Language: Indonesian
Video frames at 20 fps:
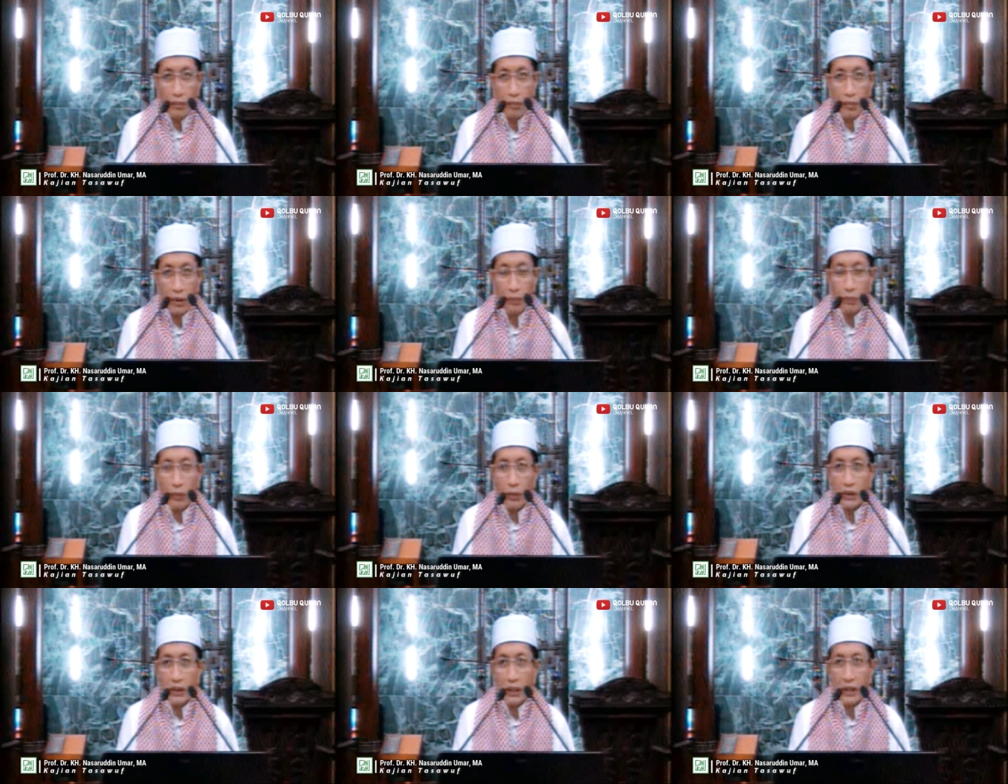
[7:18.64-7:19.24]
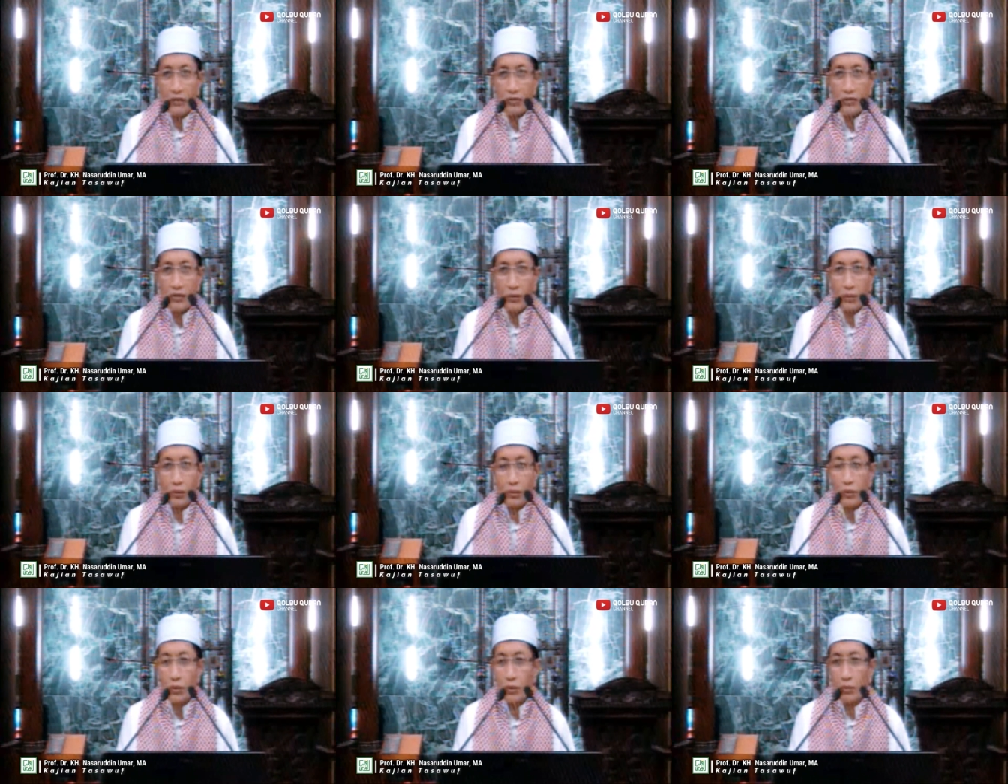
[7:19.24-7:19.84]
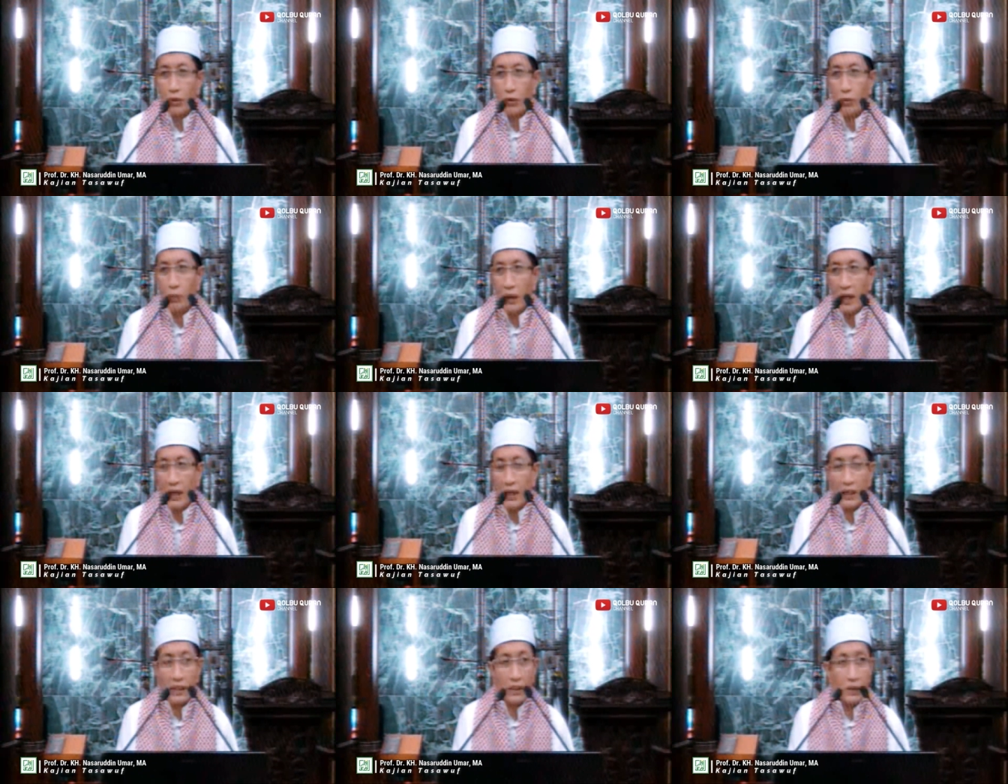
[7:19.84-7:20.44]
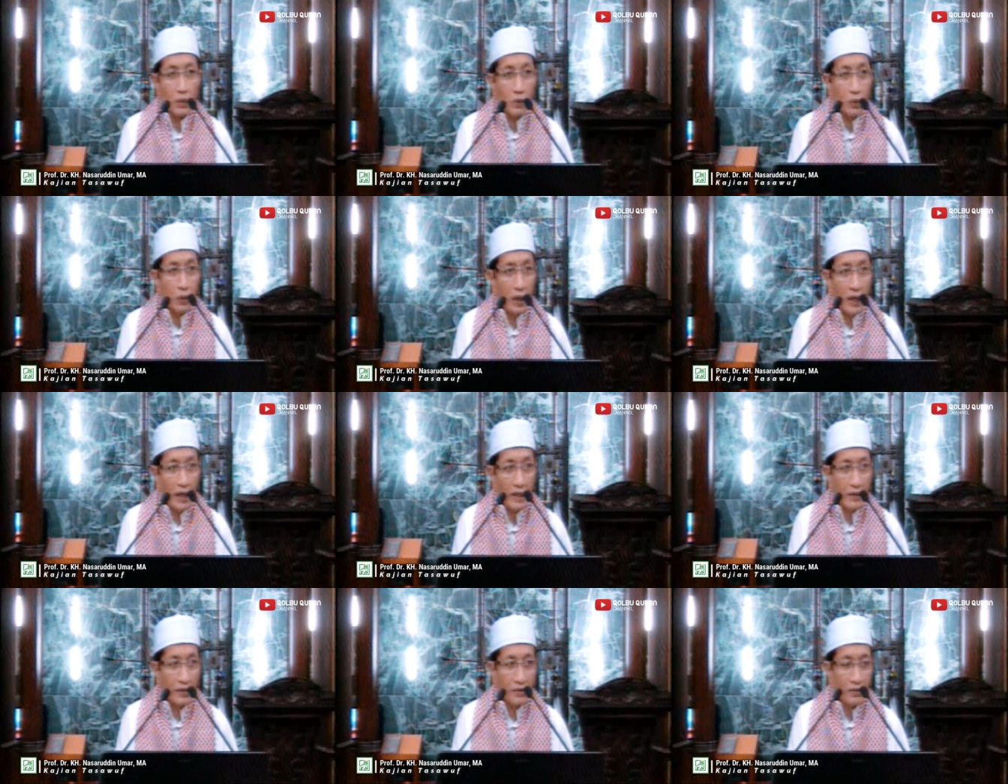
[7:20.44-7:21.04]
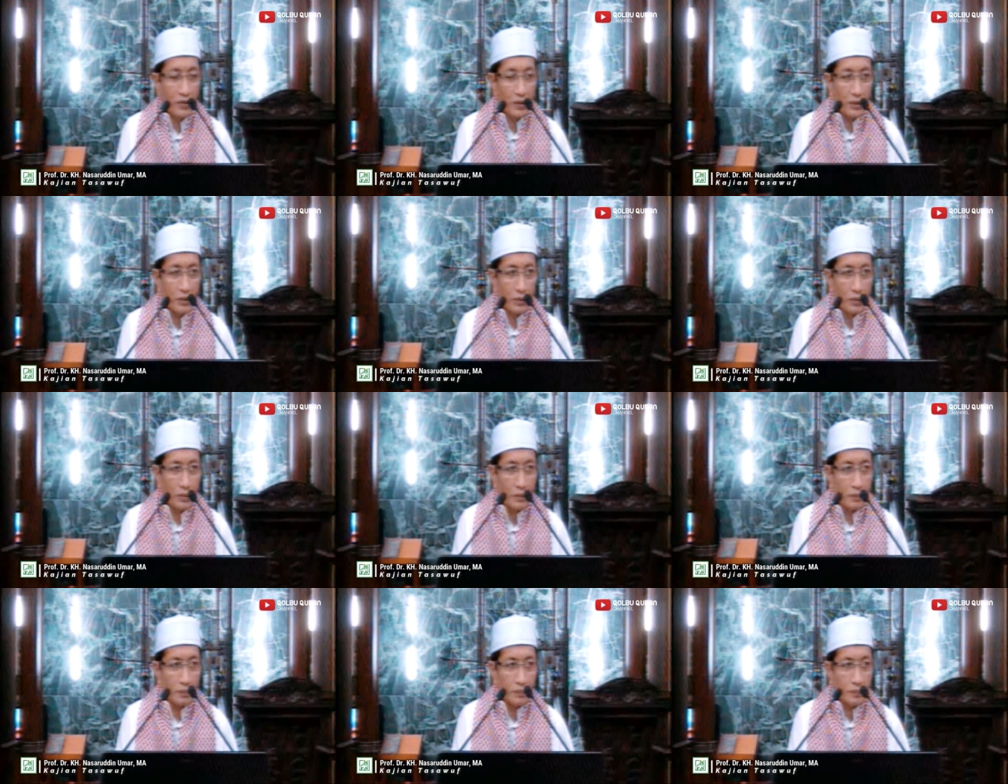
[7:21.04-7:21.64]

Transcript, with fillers: berpotensi untuk melupakan Tuhan di situ